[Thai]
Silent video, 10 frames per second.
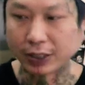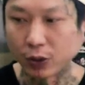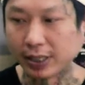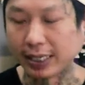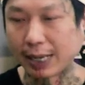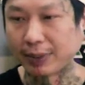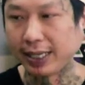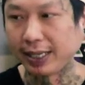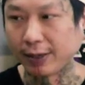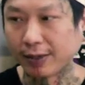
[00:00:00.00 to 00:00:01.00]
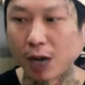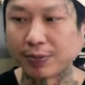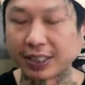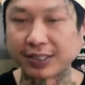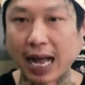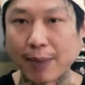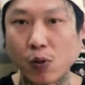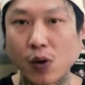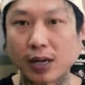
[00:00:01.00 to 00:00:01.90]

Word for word: มีช่วงหนึ่งครับที่ชอบศึกษาพ